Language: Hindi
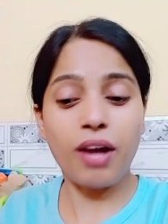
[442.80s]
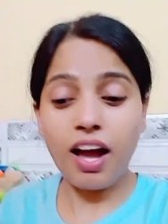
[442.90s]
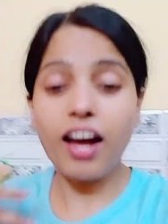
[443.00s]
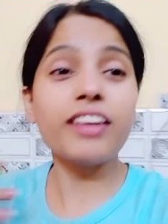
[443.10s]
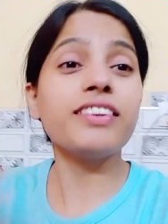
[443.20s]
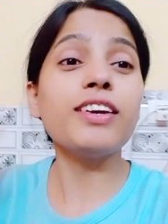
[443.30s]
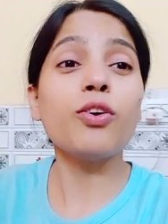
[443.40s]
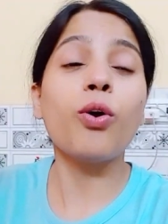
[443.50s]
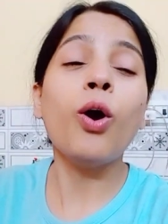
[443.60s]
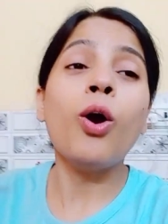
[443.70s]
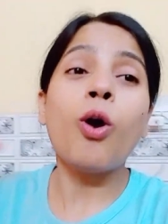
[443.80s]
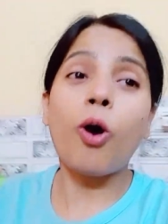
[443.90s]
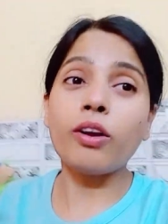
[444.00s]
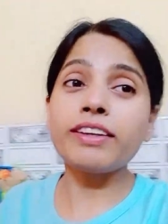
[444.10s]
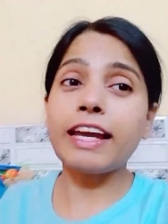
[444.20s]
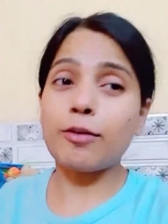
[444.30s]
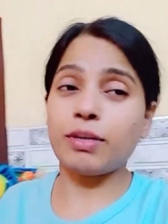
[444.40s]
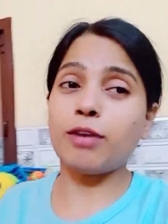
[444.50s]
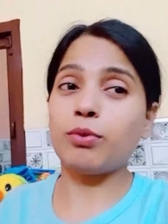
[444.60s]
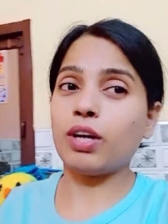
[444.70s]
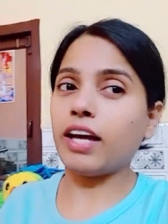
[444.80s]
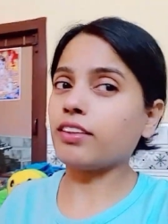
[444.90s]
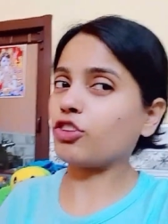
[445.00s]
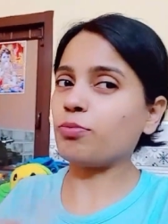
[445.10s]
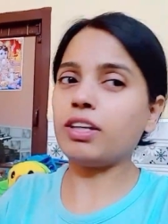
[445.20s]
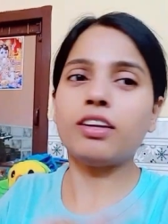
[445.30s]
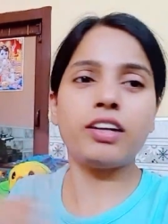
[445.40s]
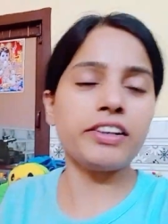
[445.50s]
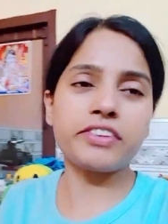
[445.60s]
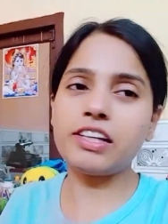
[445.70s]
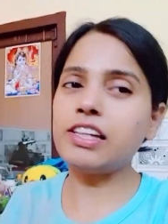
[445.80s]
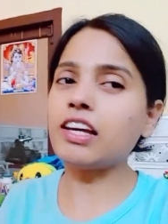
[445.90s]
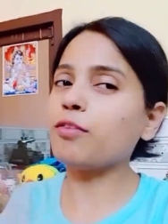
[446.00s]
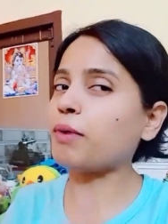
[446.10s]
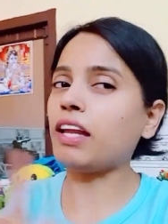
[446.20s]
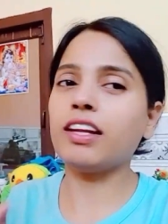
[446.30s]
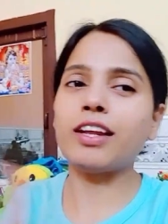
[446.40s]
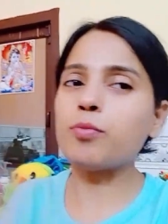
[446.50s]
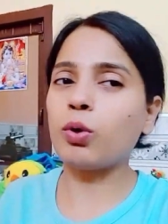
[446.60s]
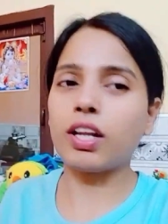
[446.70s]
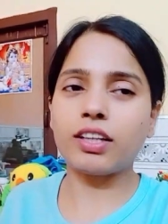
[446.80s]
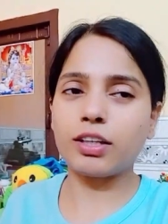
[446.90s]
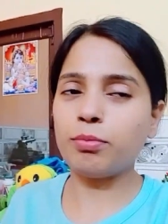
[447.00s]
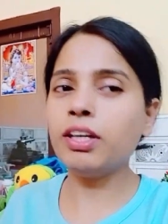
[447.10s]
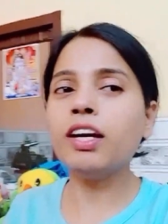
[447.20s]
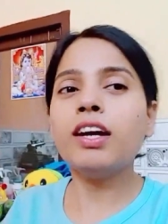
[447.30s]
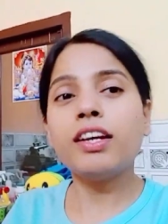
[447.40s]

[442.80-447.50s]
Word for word: आज ये ऑन कैमरा बोला है सच में लिटरली ये पहले नहीं बोला था कभी